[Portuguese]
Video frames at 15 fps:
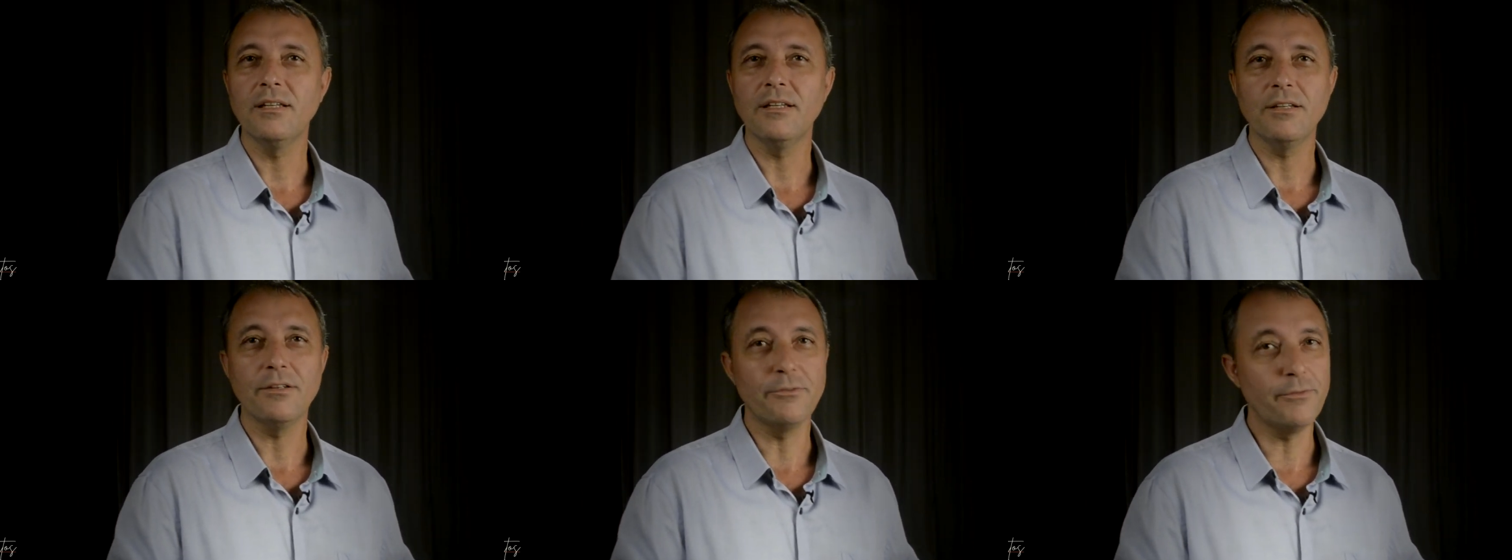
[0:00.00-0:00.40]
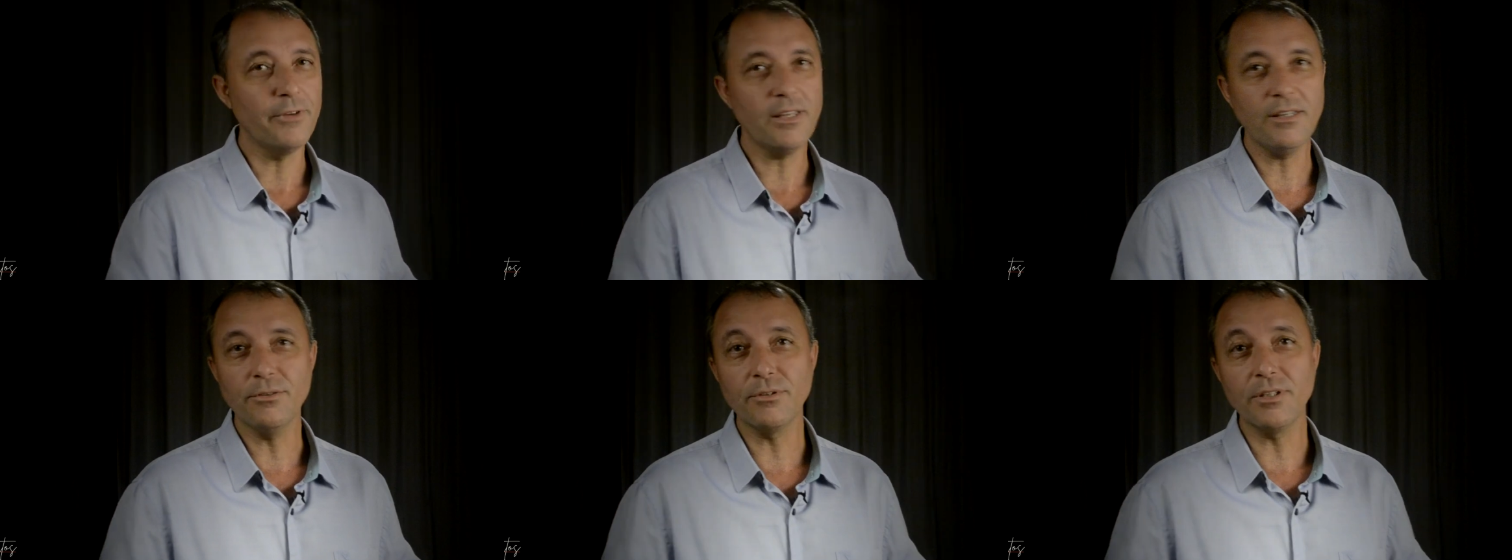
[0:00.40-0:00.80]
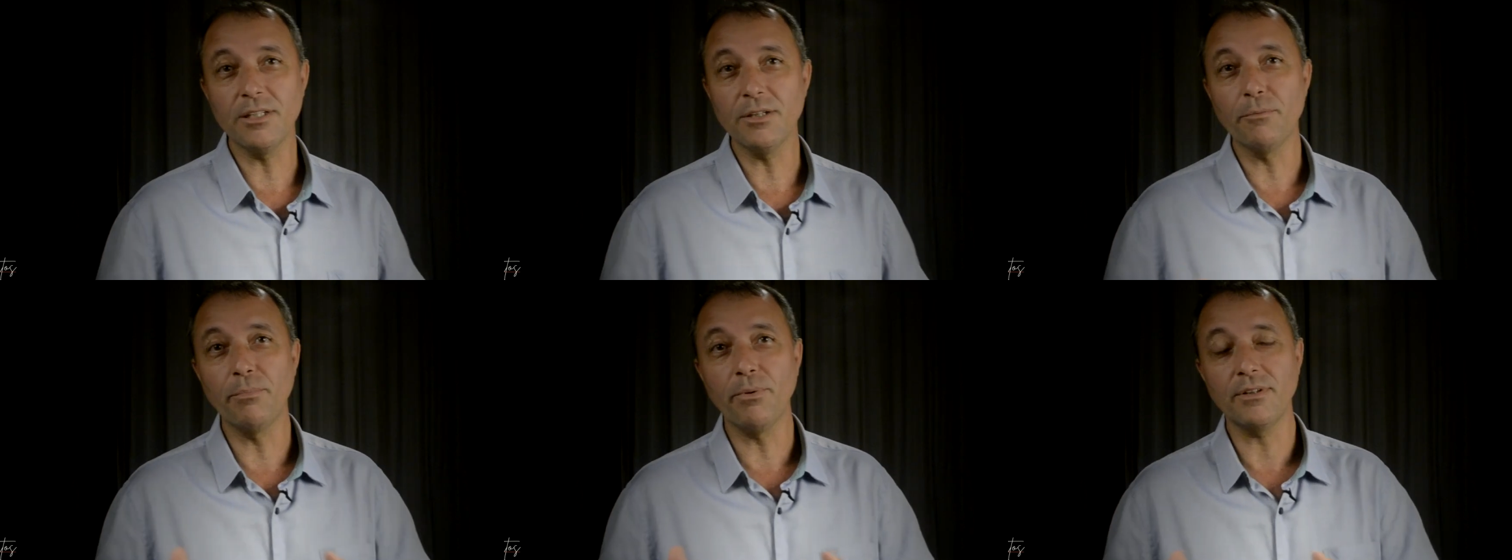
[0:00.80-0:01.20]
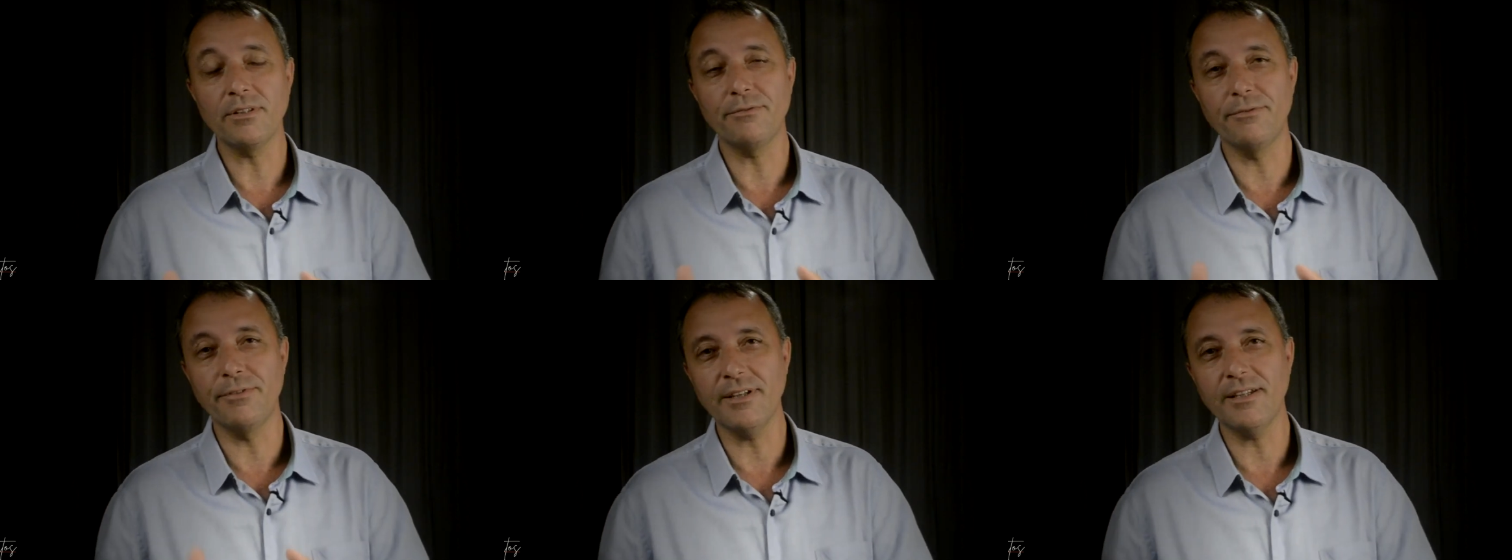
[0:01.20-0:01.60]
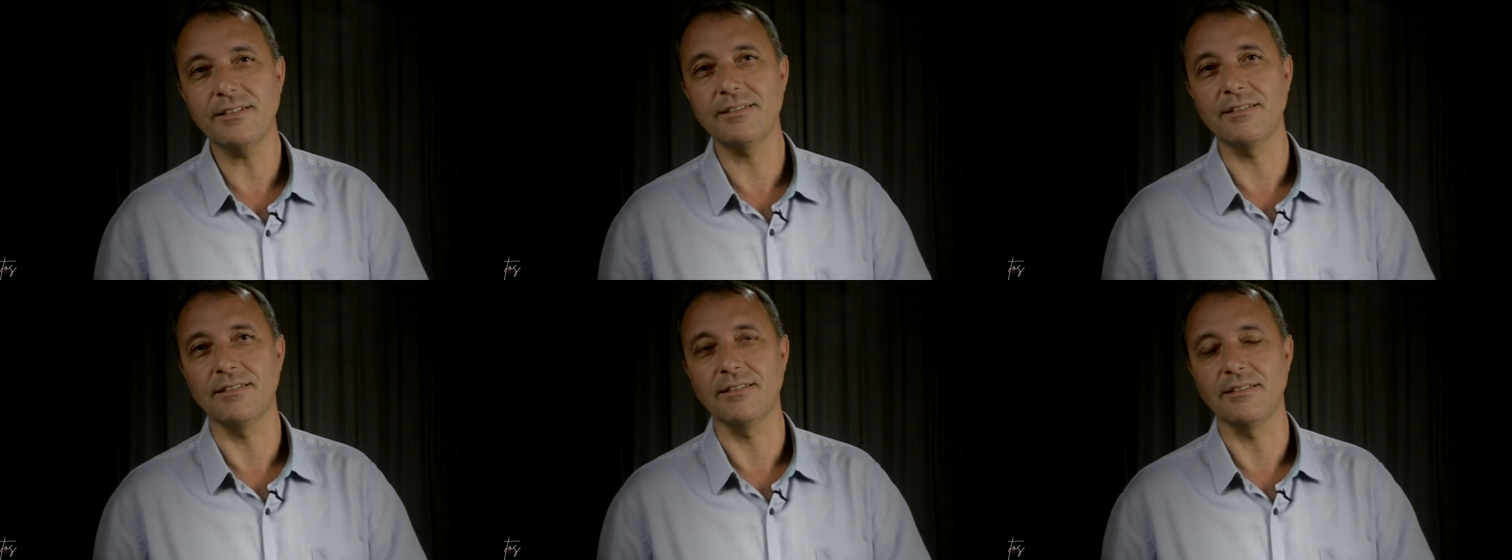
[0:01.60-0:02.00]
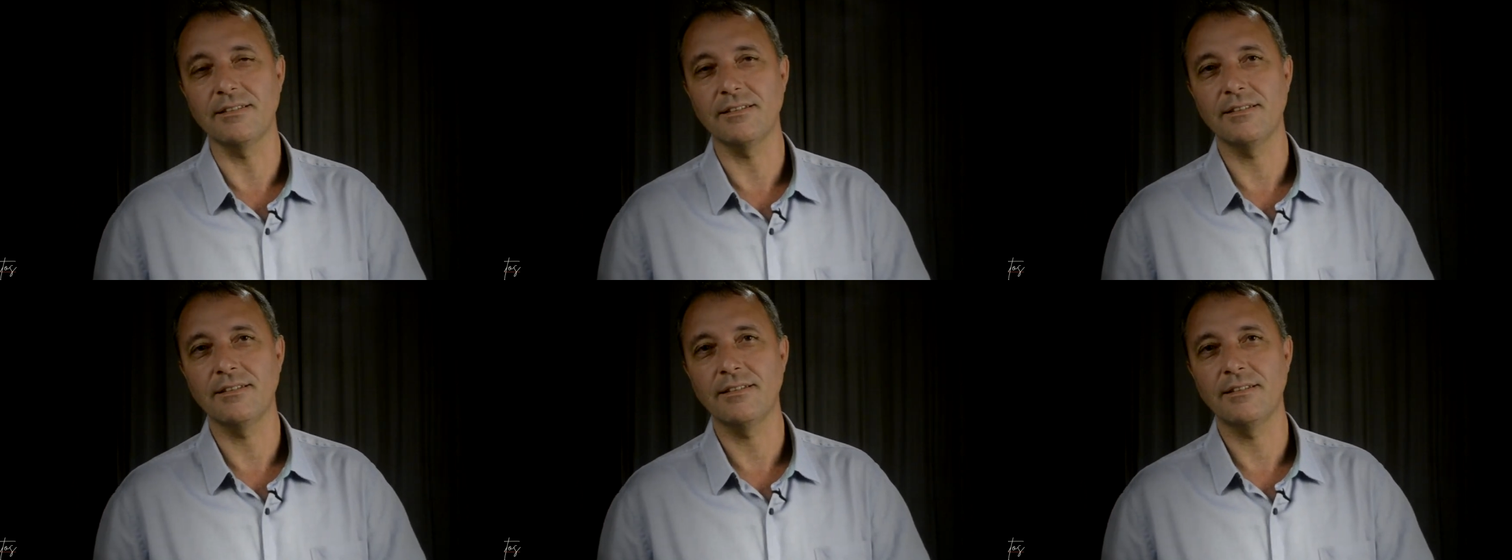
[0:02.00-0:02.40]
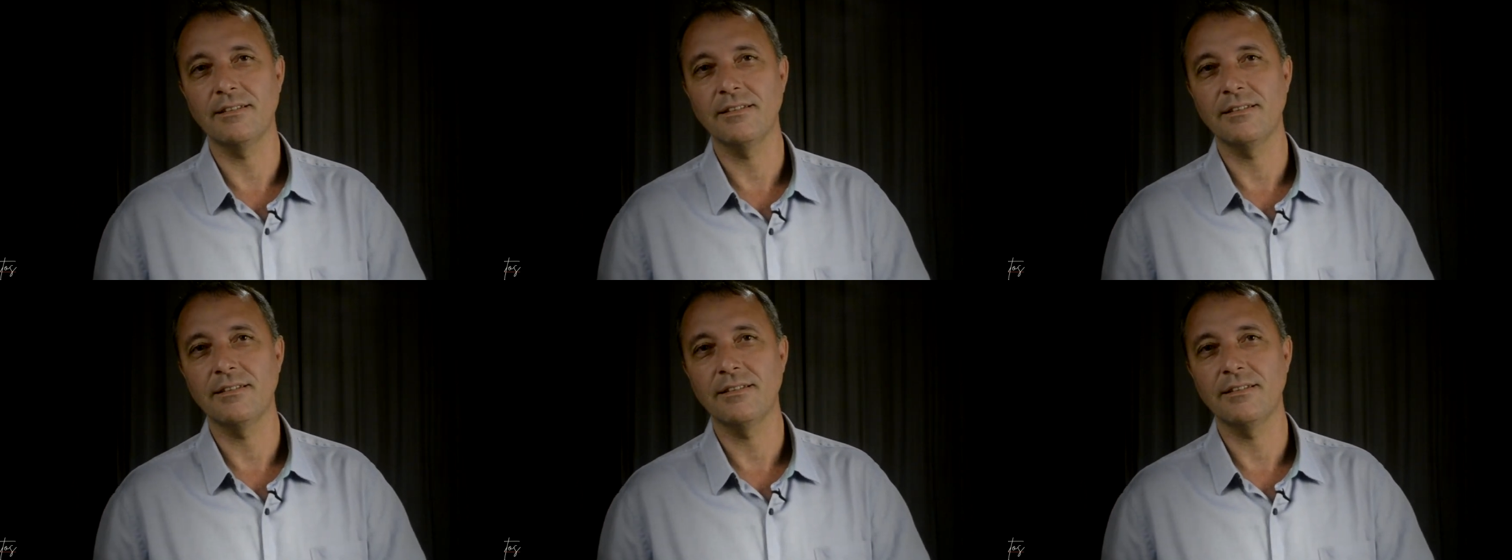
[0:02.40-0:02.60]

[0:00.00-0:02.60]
veem o que não pode ver-se.